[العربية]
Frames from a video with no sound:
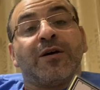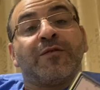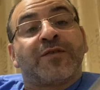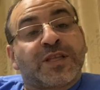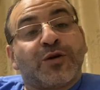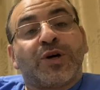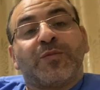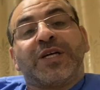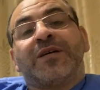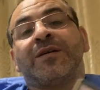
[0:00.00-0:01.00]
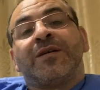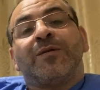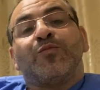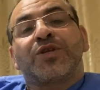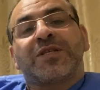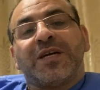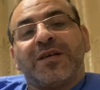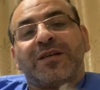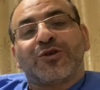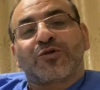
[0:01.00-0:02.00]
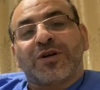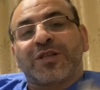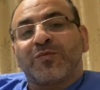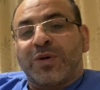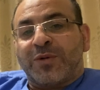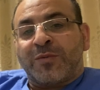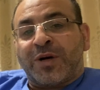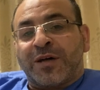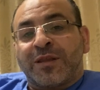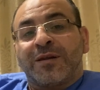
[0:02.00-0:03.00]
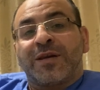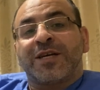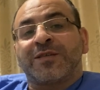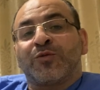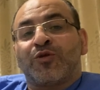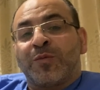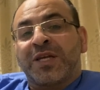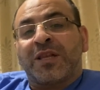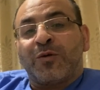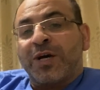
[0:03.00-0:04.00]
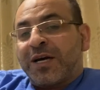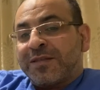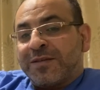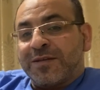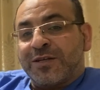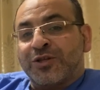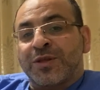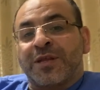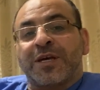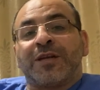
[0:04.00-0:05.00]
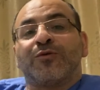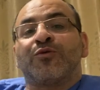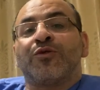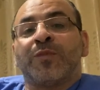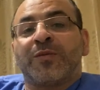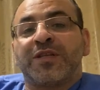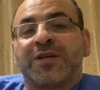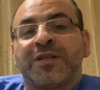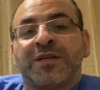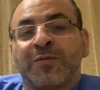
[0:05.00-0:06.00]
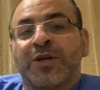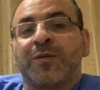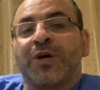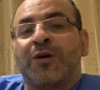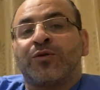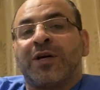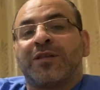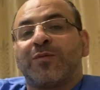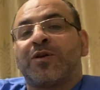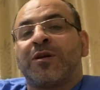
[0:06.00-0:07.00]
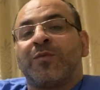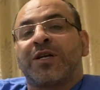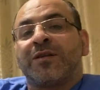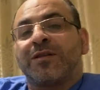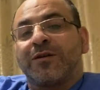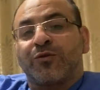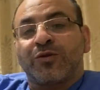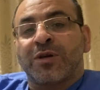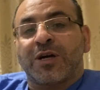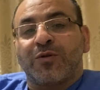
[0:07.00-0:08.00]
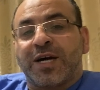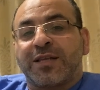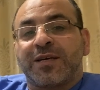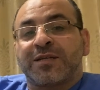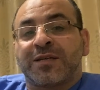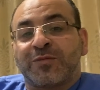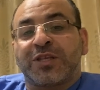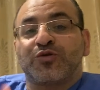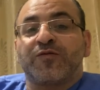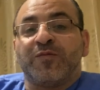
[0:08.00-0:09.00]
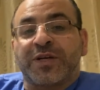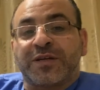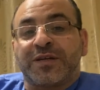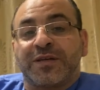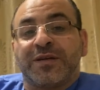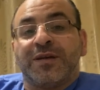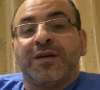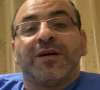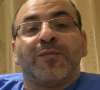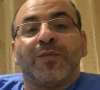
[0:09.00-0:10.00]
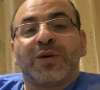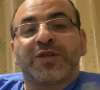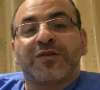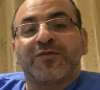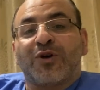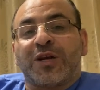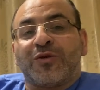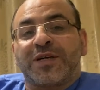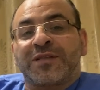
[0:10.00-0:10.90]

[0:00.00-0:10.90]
في الطوابق مستحيل يجوا الاطباء مع بعض لازم كل ما يطلع واحد يجي الثاني وكل ما بدك تكتب كلمه او تعطي ابره لمريض ينط لك واحد هسه بدي اشوف مريضي ما بتفقوا على وقت